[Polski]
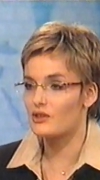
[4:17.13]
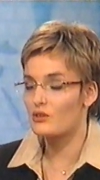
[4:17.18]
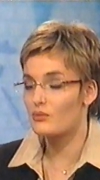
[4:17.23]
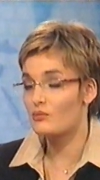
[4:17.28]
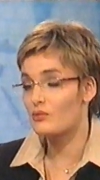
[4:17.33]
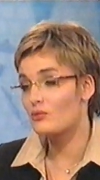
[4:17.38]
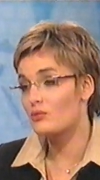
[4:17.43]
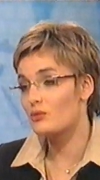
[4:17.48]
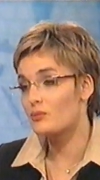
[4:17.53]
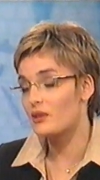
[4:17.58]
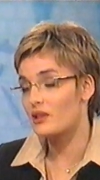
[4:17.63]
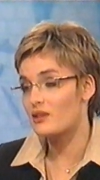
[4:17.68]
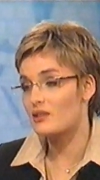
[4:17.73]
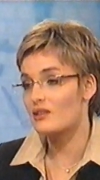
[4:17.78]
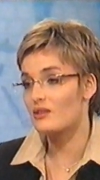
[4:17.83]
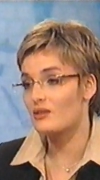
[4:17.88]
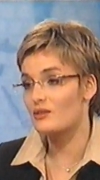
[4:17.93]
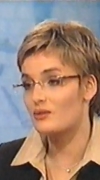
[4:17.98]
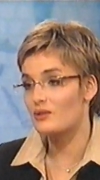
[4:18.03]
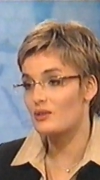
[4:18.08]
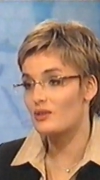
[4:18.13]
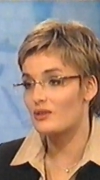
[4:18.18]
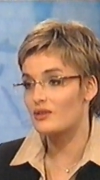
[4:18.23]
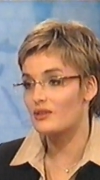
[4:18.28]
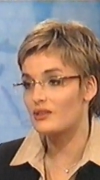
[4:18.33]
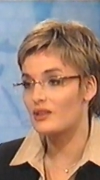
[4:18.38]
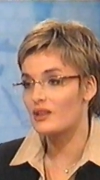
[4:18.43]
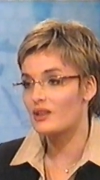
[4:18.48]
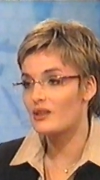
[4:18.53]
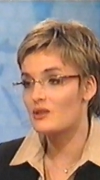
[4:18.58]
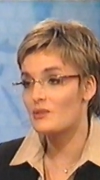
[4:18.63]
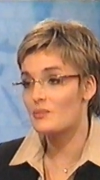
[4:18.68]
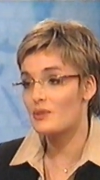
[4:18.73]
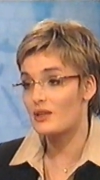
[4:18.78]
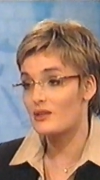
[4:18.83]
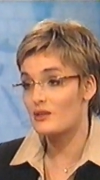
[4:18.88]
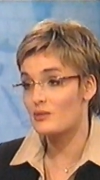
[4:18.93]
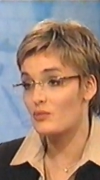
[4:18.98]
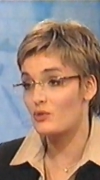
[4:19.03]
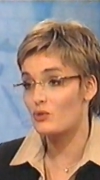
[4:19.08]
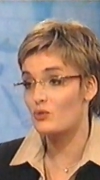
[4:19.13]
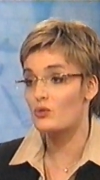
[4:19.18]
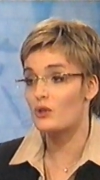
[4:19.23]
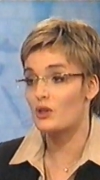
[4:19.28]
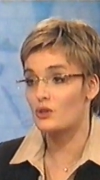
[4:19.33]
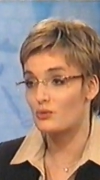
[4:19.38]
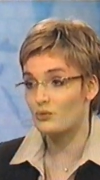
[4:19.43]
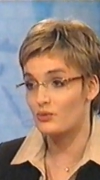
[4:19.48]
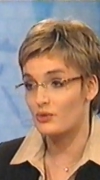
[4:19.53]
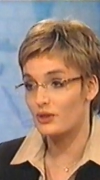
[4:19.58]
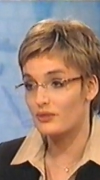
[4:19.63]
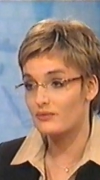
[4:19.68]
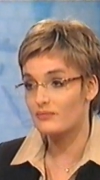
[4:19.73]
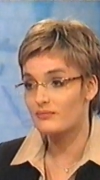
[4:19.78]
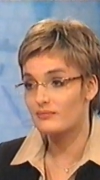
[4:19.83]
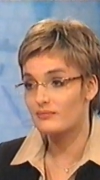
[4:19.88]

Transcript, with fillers: czy byłby pan zadowolony z pracy prokuratury?